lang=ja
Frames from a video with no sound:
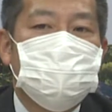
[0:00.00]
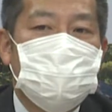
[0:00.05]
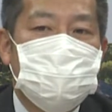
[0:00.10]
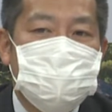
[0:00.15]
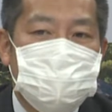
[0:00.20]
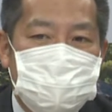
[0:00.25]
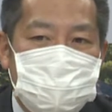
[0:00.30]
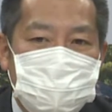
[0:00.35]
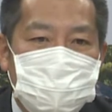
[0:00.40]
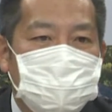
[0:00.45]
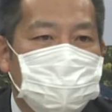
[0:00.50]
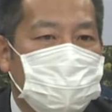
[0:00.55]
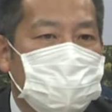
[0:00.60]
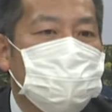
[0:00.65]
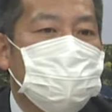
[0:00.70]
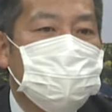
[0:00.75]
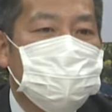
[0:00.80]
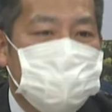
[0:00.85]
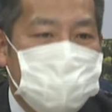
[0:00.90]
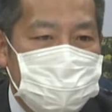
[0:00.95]
に対して今
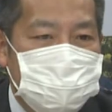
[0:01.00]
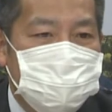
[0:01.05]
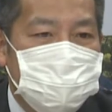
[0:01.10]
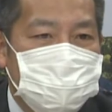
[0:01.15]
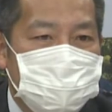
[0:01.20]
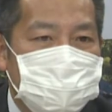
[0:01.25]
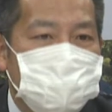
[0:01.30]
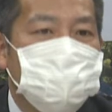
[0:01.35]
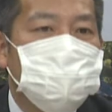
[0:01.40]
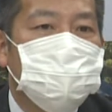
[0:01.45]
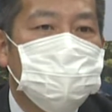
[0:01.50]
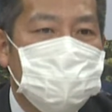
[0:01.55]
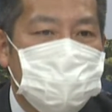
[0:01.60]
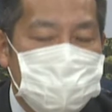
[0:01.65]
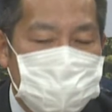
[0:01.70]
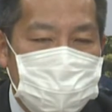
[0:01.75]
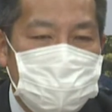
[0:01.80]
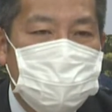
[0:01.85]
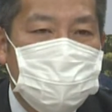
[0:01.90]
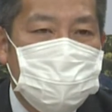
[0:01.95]
回やりたいという思
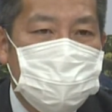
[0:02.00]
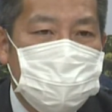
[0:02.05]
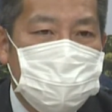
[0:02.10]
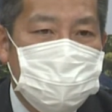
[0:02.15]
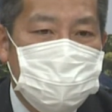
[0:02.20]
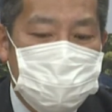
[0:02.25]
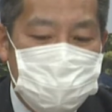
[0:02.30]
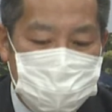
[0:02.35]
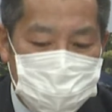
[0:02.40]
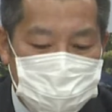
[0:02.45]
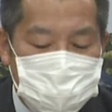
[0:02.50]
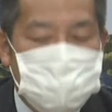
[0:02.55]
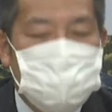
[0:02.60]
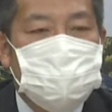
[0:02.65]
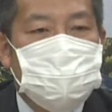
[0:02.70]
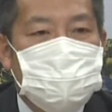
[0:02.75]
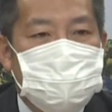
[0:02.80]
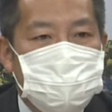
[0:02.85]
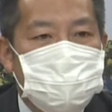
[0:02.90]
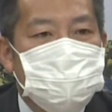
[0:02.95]
いで、こういっ
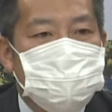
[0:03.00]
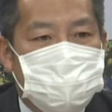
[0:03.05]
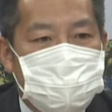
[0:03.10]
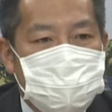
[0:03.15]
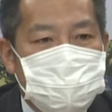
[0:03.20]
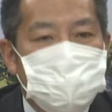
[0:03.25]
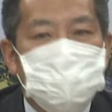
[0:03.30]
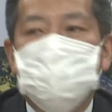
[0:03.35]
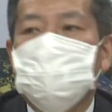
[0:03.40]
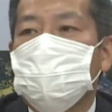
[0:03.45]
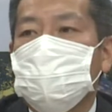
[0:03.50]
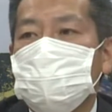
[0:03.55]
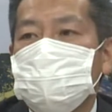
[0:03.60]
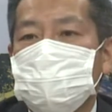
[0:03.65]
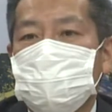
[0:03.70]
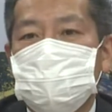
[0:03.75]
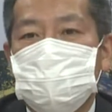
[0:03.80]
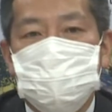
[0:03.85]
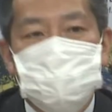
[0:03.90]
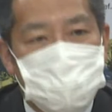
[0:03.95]
た形をですね、商工
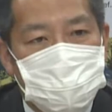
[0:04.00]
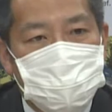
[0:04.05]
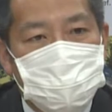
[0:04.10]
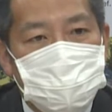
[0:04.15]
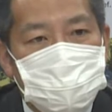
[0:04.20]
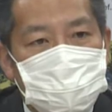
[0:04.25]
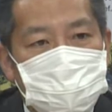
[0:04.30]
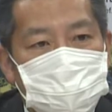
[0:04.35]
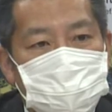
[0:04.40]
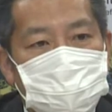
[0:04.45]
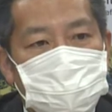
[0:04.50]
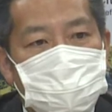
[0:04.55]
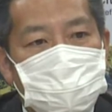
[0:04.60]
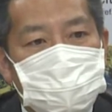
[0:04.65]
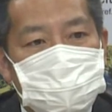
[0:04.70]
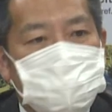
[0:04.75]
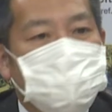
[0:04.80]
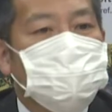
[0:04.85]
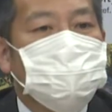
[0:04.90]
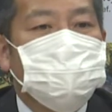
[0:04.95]
会さんとも
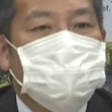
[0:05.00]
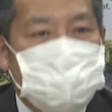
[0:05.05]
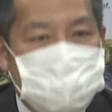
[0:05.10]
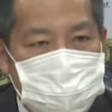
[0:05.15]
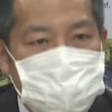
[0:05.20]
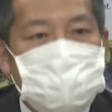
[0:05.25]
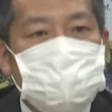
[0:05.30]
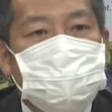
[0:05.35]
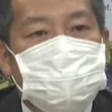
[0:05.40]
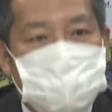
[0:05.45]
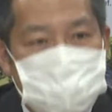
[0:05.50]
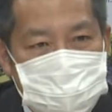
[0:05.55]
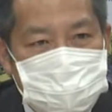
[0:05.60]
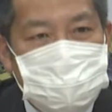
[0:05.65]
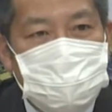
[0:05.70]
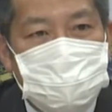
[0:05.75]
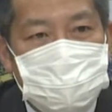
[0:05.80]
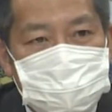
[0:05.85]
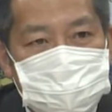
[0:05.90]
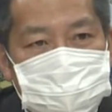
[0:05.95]
調査をさせていただきまし
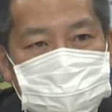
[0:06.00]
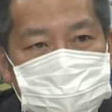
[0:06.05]
た。